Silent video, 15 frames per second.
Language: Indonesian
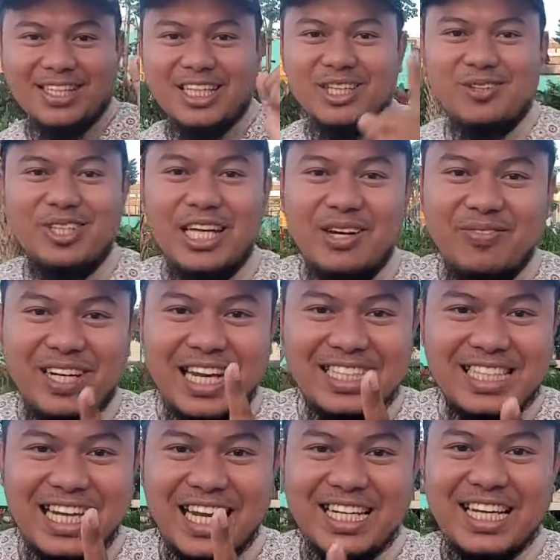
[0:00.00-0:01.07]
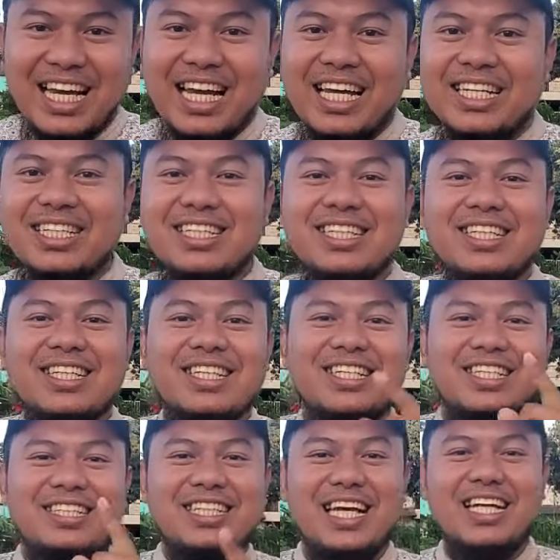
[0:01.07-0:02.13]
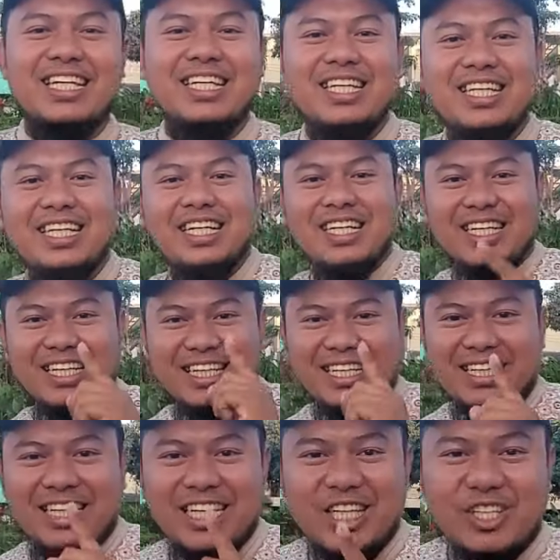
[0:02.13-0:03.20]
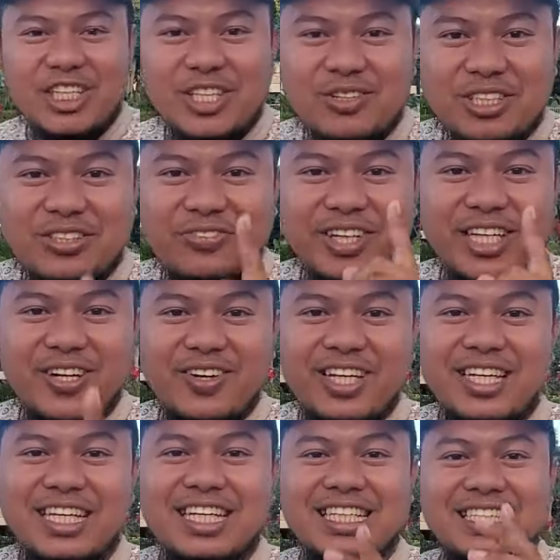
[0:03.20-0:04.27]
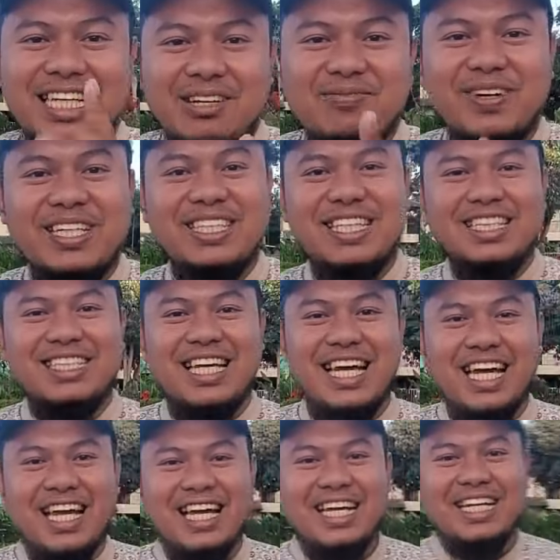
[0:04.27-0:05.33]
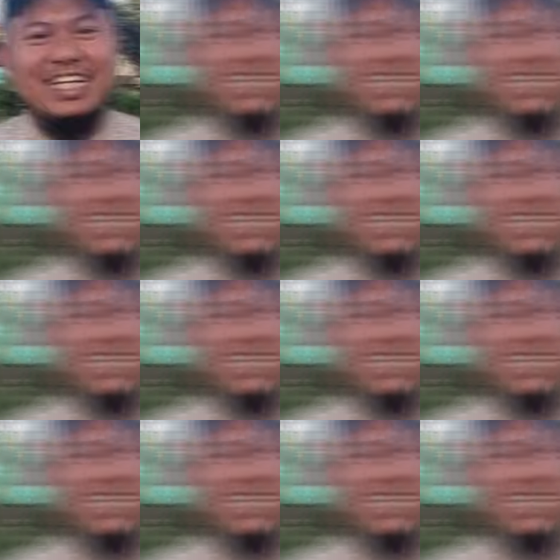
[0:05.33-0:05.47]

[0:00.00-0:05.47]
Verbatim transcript: Tentunya penasaran kan? Jadi ikuti terus video ini sampai selesai.